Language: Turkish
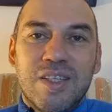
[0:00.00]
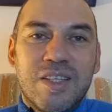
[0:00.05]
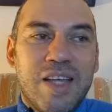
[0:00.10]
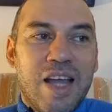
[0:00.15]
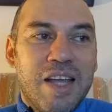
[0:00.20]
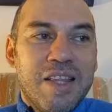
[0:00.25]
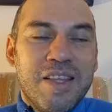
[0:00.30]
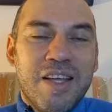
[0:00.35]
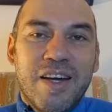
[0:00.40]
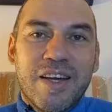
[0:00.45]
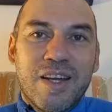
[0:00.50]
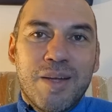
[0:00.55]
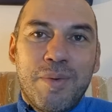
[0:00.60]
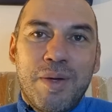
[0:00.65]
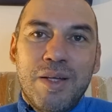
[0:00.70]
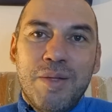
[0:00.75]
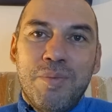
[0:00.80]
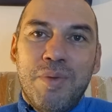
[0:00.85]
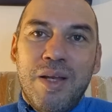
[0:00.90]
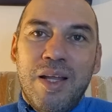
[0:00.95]
Kendi
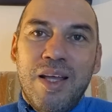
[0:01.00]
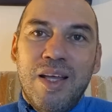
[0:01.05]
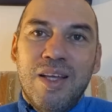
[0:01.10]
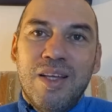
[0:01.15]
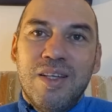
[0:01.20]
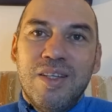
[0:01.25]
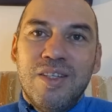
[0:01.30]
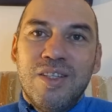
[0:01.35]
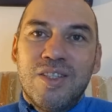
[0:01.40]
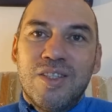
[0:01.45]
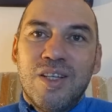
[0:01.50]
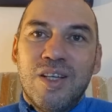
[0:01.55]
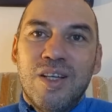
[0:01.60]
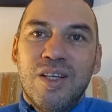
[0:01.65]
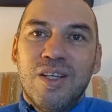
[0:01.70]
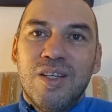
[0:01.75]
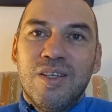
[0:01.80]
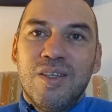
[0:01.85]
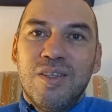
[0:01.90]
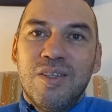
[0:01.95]
arabanı bile
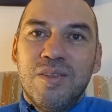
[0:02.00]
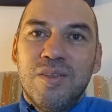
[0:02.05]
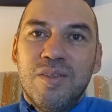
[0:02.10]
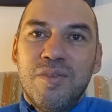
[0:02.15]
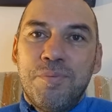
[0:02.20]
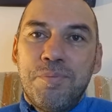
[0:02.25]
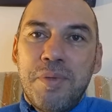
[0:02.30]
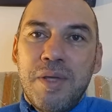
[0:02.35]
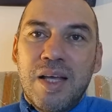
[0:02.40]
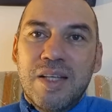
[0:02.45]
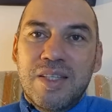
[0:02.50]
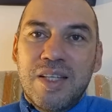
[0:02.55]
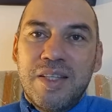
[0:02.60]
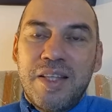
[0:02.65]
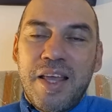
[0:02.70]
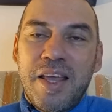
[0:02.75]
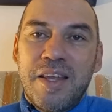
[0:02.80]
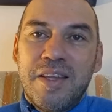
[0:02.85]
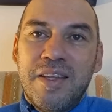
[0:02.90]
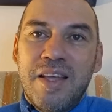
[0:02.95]
işte piyasa
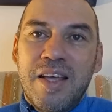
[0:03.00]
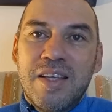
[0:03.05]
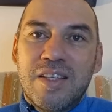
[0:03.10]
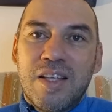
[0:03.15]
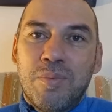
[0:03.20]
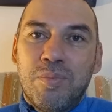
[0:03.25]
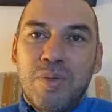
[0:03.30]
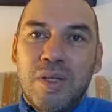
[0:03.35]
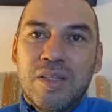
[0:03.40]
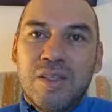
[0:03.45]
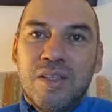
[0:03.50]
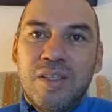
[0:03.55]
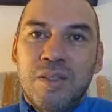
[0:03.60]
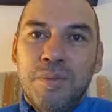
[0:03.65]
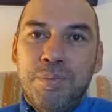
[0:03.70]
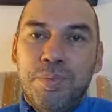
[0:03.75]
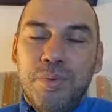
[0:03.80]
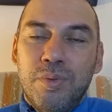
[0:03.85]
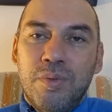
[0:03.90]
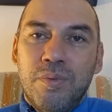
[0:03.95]
değerini
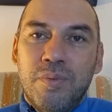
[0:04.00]
hesaplattırıp